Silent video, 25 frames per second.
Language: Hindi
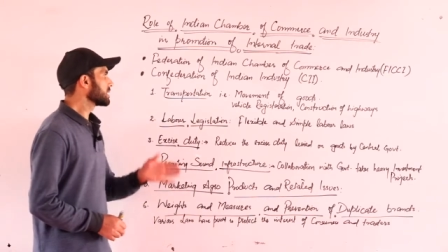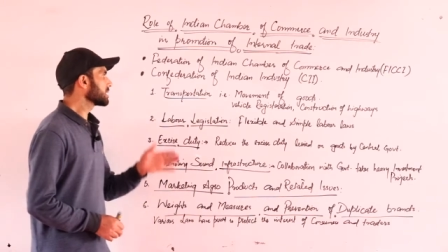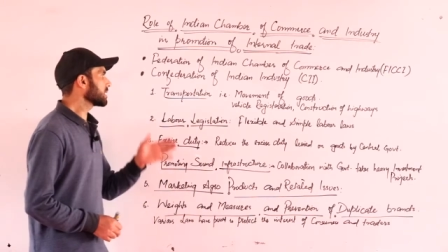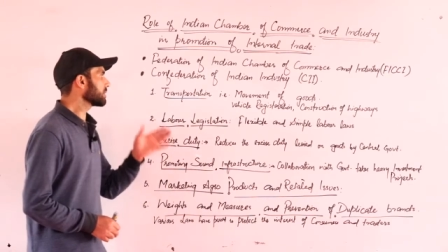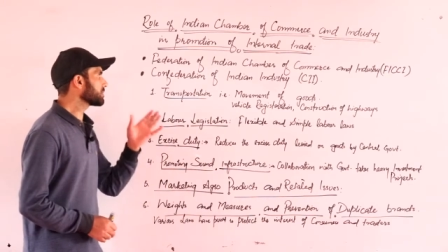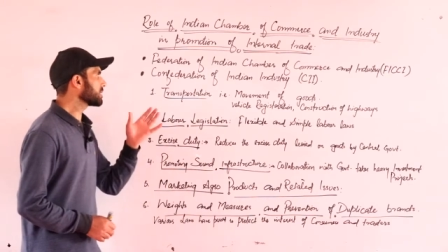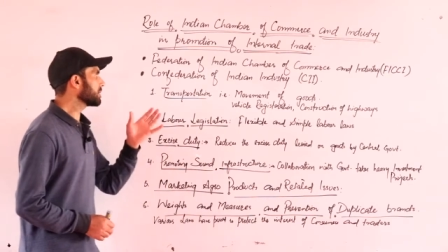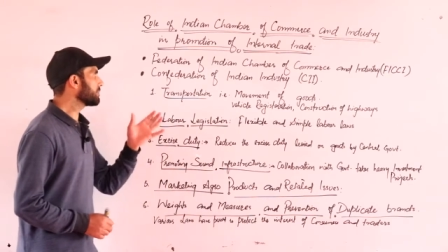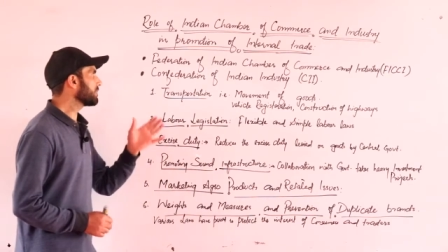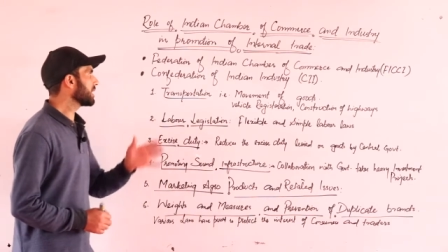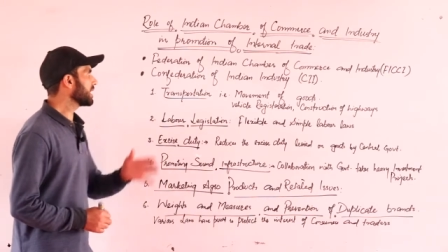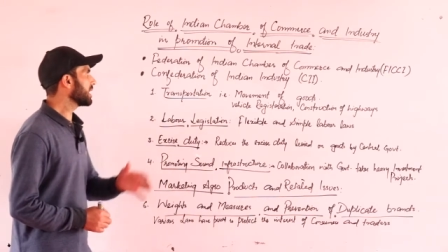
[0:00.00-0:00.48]

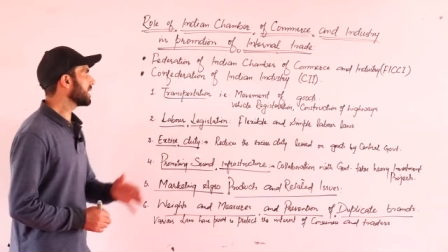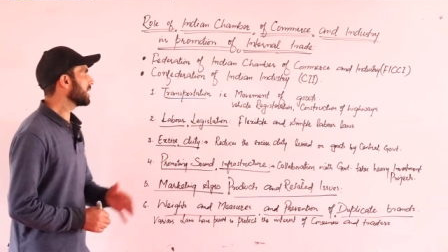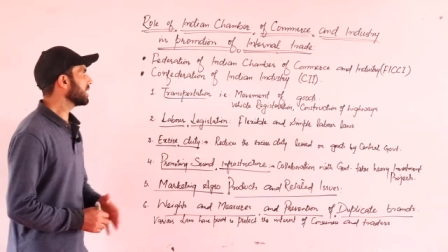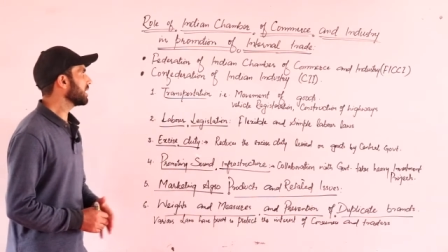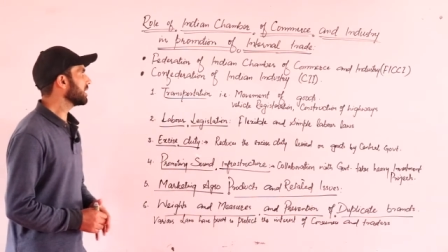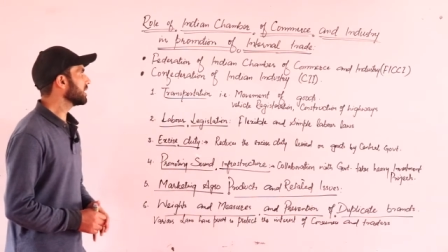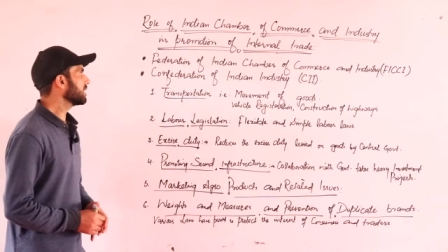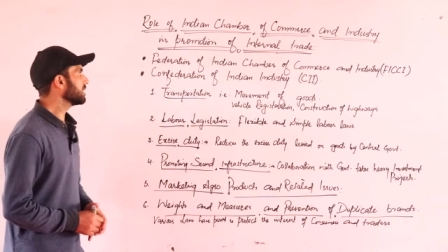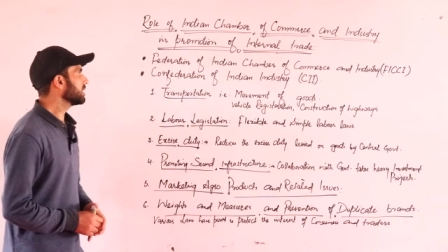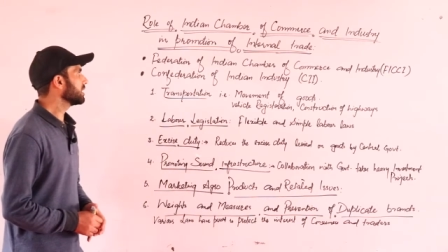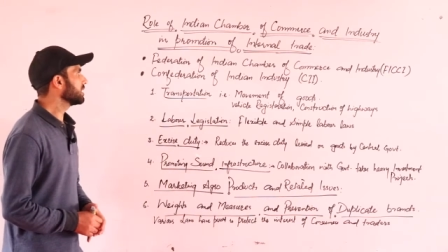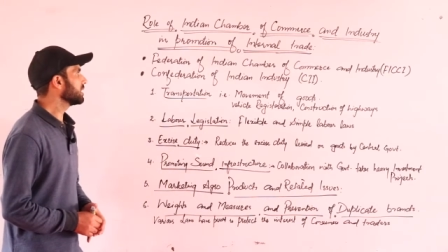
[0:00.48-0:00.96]
सबसे पहले
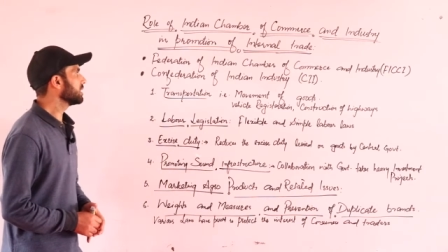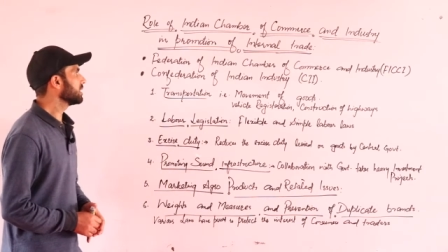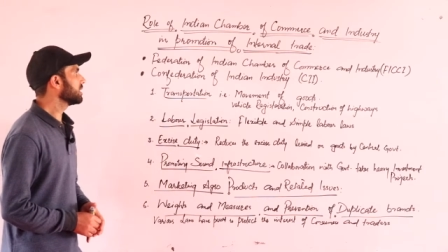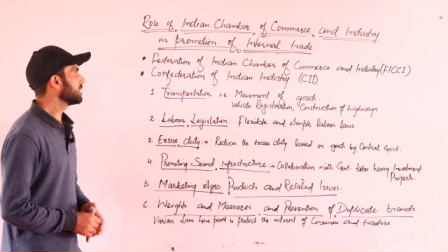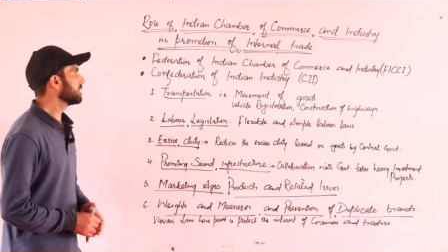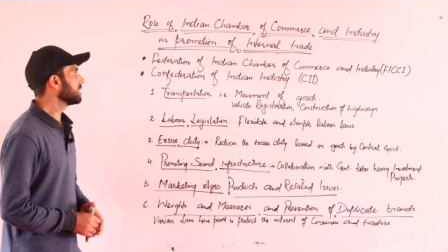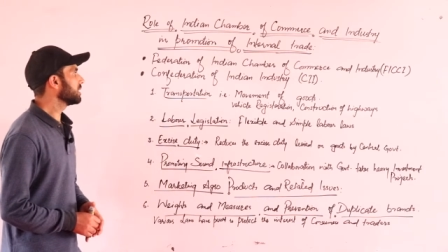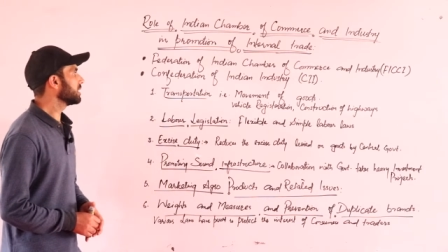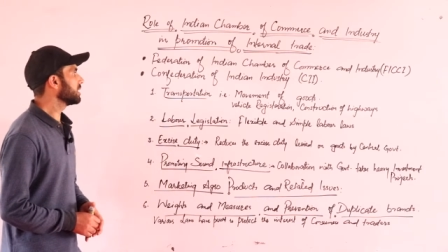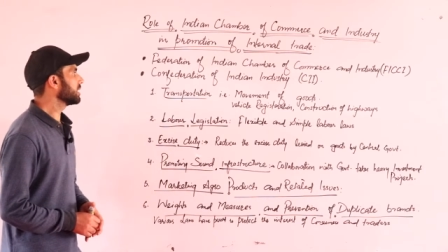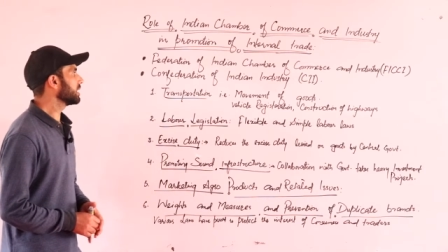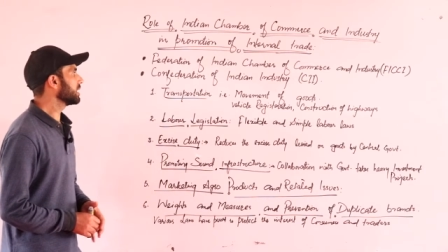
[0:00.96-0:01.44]

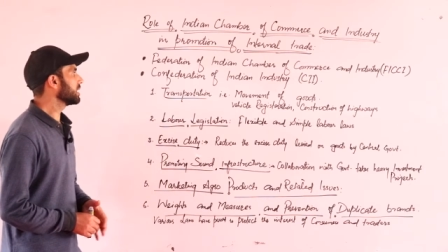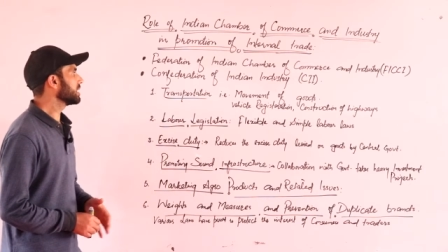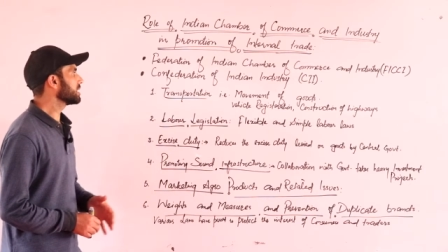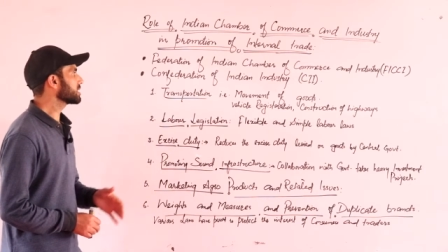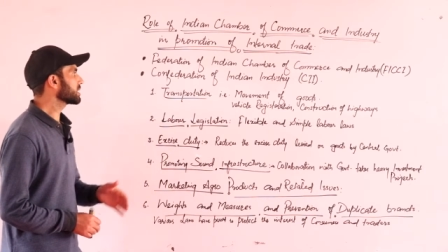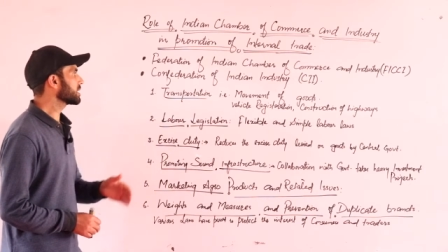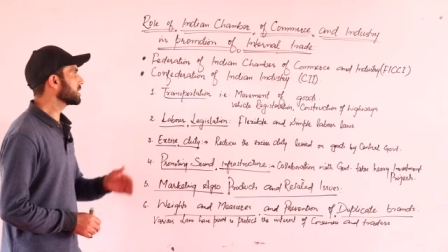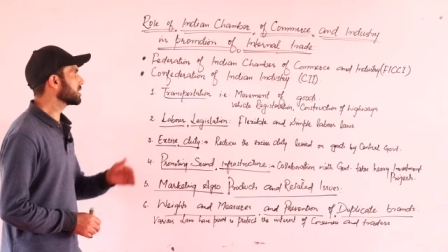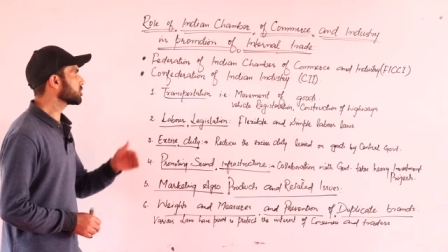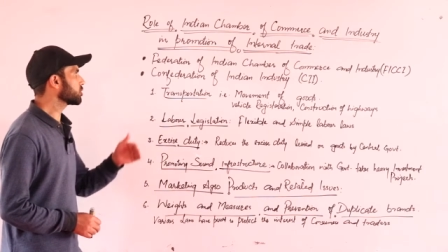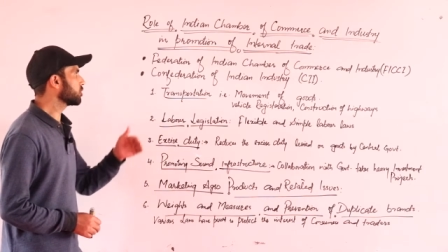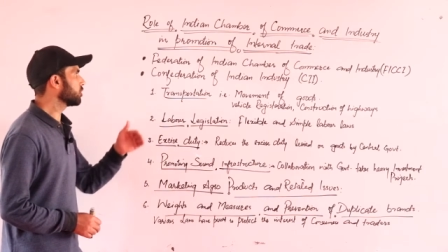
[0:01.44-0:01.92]

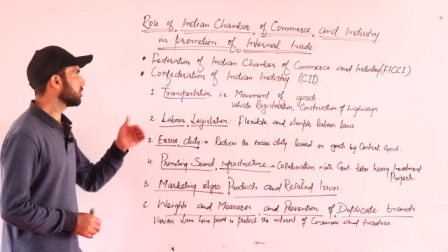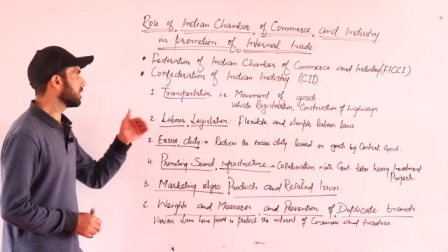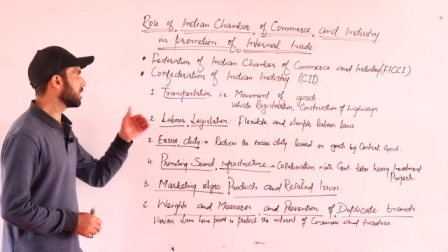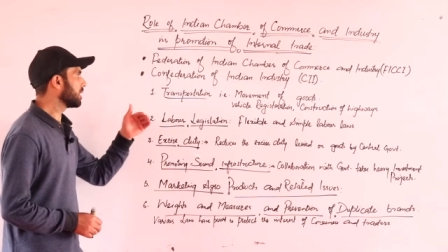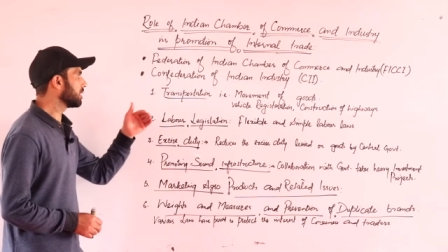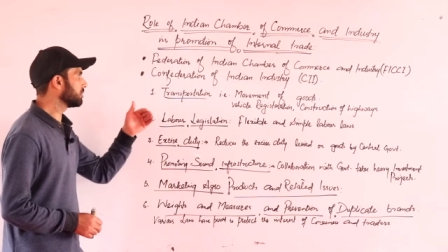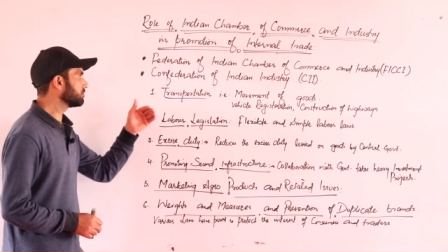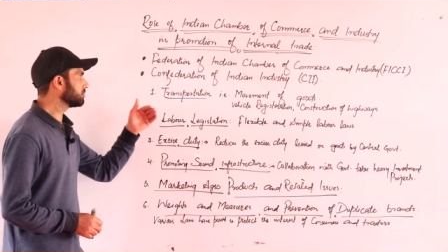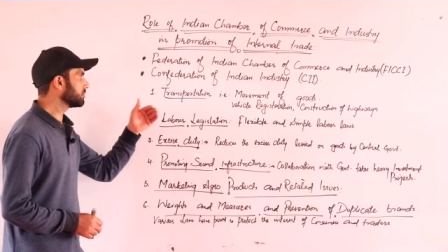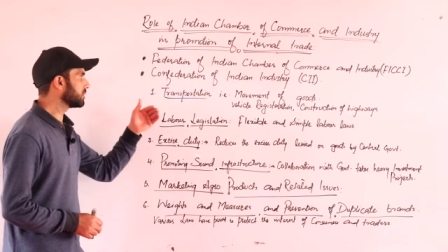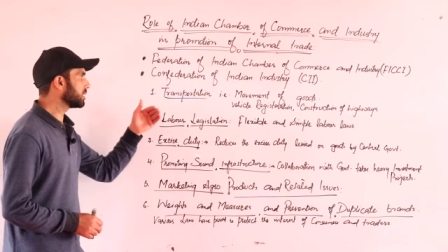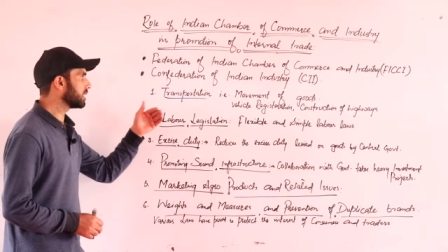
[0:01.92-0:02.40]
इसकी जो
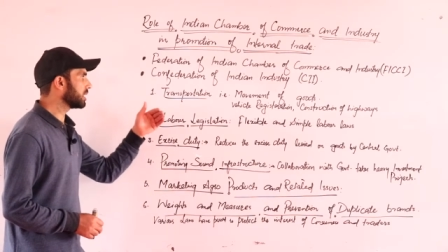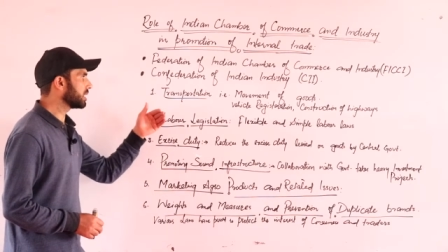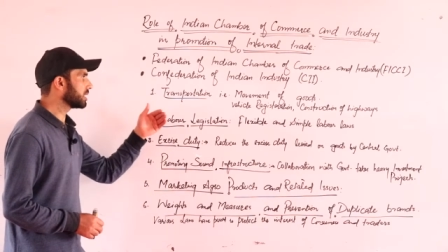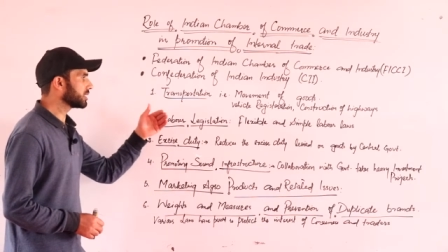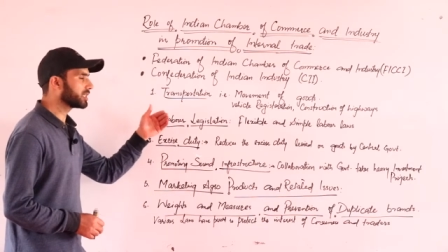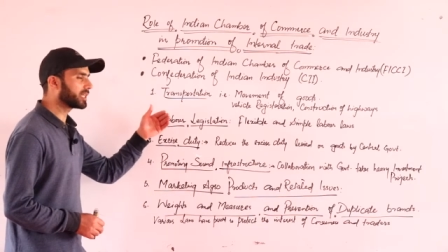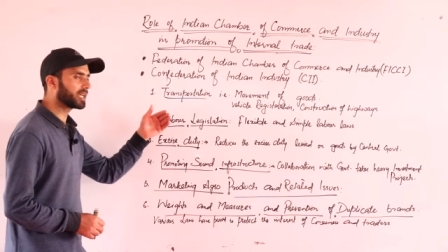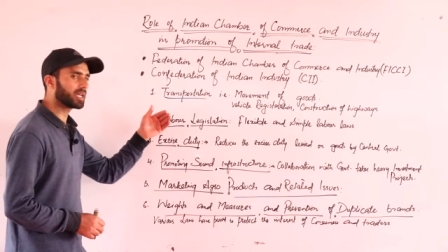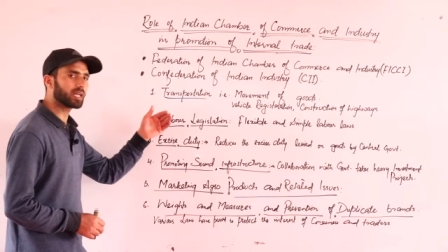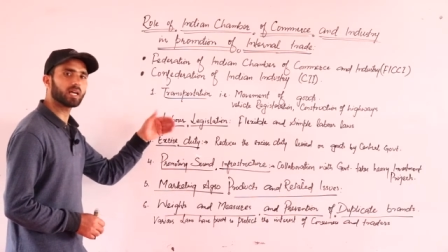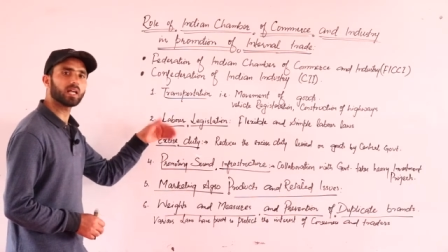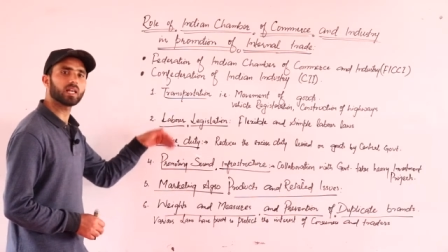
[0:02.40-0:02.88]
हम
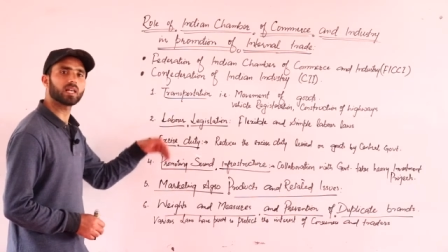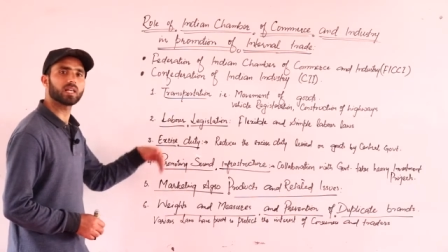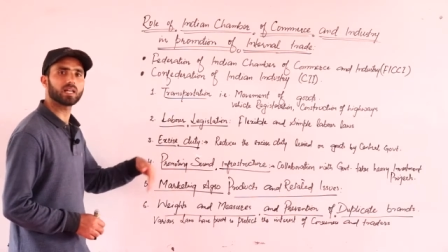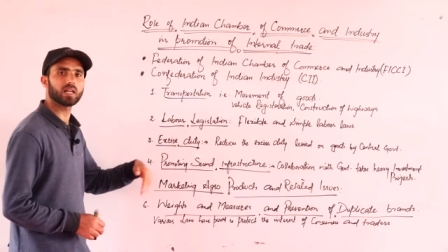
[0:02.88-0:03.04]
देख